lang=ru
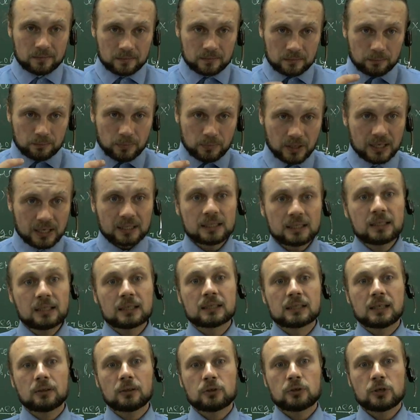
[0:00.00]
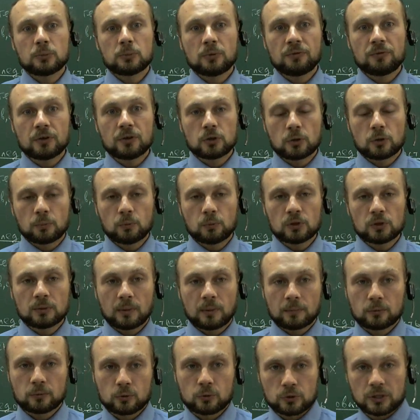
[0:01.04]
Переходите к следующему видео, будем
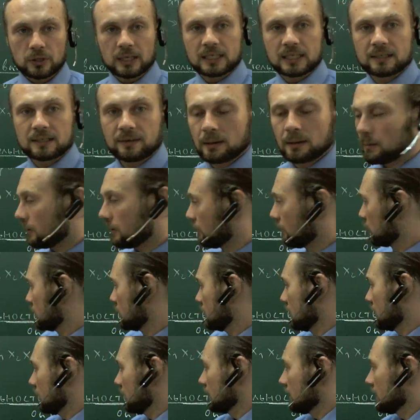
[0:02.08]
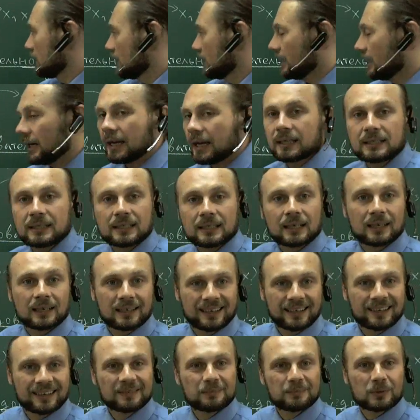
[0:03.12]
обсуждать с вами вот эти,
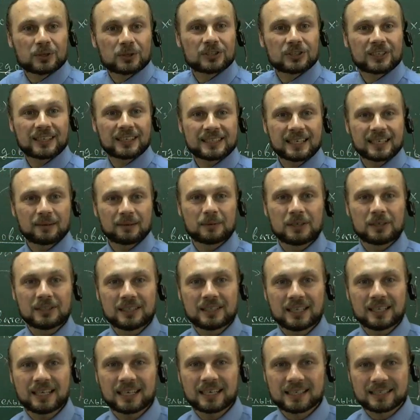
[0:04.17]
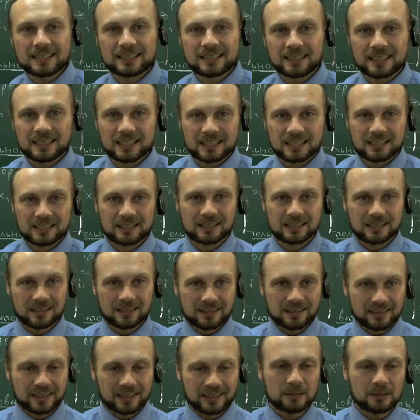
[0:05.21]
можно сказать, самые интересные из э,
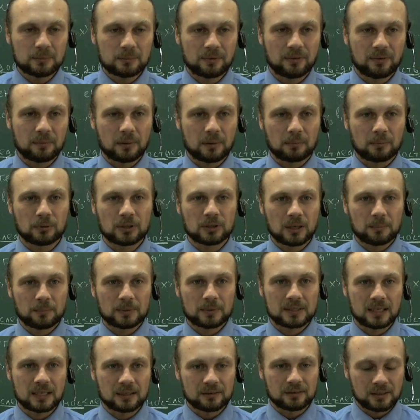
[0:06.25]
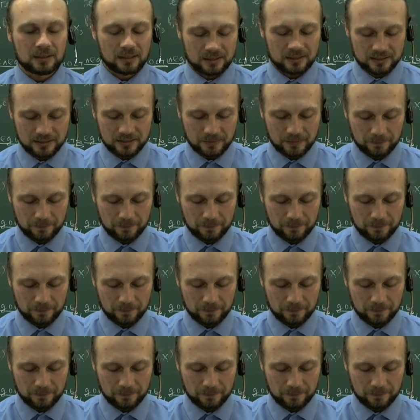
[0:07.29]
алгоритмов обработки последовательностей.